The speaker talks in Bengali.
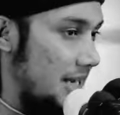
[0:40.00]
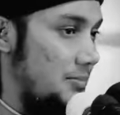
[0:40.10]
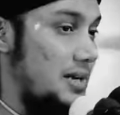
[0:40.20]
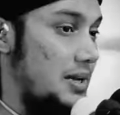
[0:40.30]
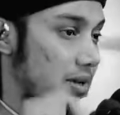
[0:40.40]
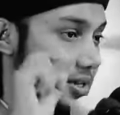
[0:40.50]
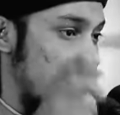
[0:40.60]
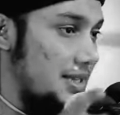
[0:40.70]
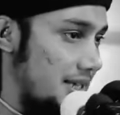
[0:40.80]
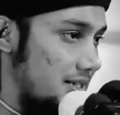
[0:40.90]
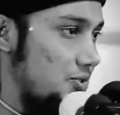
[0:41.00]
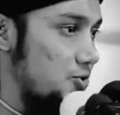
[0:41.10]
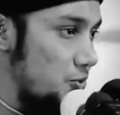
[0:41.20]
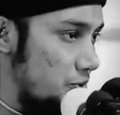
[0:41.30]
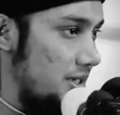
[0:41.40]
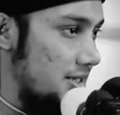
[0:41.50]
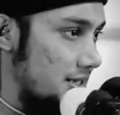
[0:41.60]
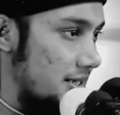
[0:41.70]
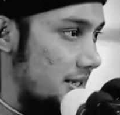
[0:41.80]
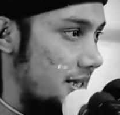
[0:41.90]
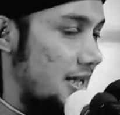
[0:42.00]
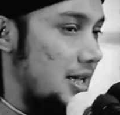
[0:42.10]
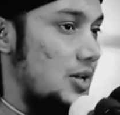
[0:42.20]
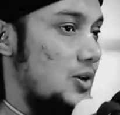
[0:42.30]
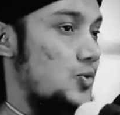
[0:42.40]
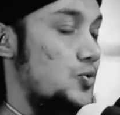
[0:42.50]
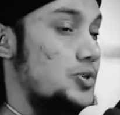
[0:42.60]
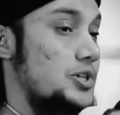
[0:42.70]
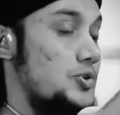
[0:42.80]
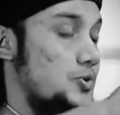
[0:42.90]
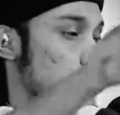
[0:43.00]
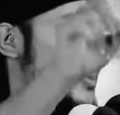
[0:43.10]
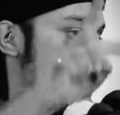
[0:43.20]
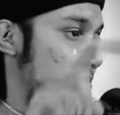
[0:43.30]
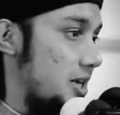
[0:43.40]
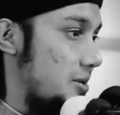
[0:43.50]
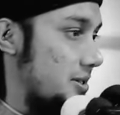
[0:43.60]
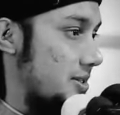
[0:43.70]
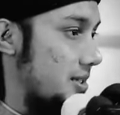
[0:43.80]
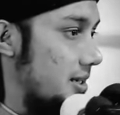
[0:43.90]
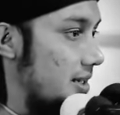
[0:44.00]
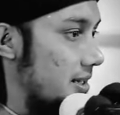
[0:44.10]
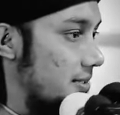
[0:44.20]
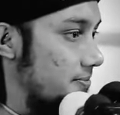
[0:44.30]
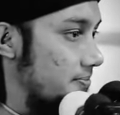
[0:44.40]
আল্লাপাক আমাকে যা দিয়েছেন যত দিয়েছেন কোটি কোটি মানুষকে আল্লাহ তাদের নাই